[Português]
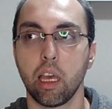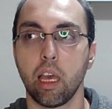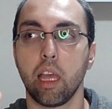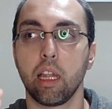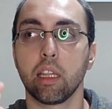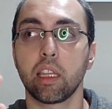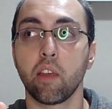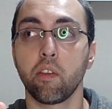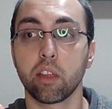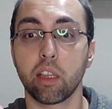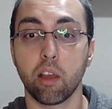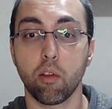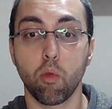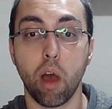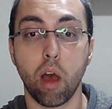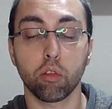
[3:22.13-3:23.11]
ele teve que ter
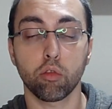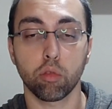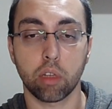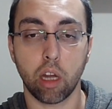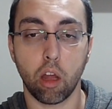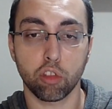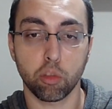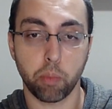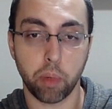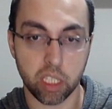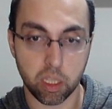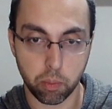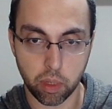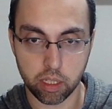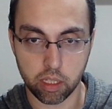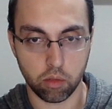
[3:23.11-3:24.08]
um alto grau de
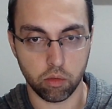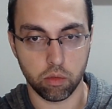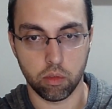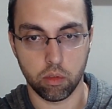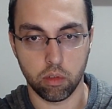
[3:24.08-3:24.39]
participação.